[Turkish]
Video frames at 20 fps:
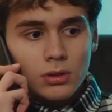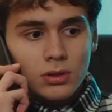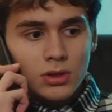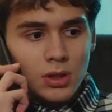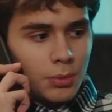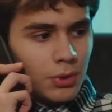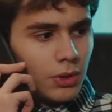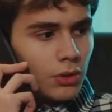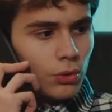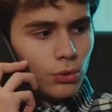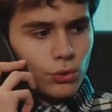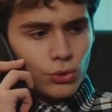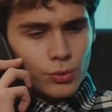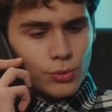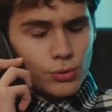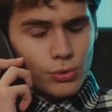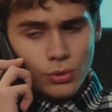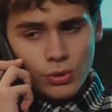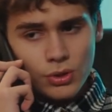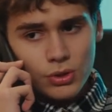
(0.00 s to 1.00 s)
Sabah
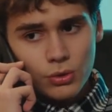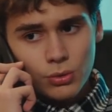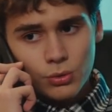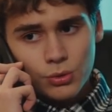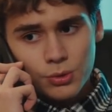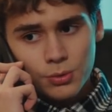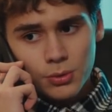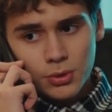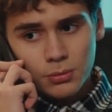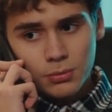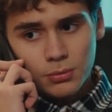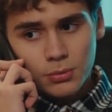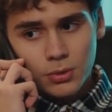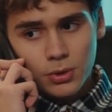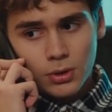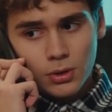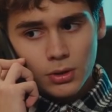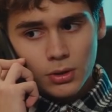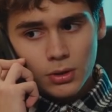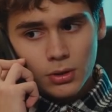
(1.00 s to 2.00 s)
konuştum sonra hiç konuşmadım.
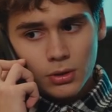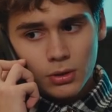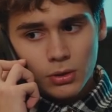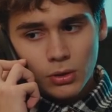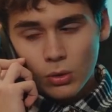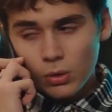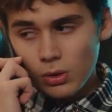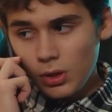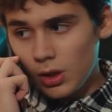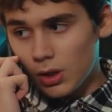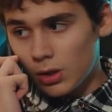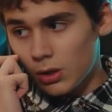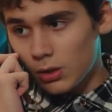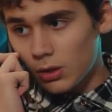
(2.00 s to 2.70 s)
Ne oldu ki?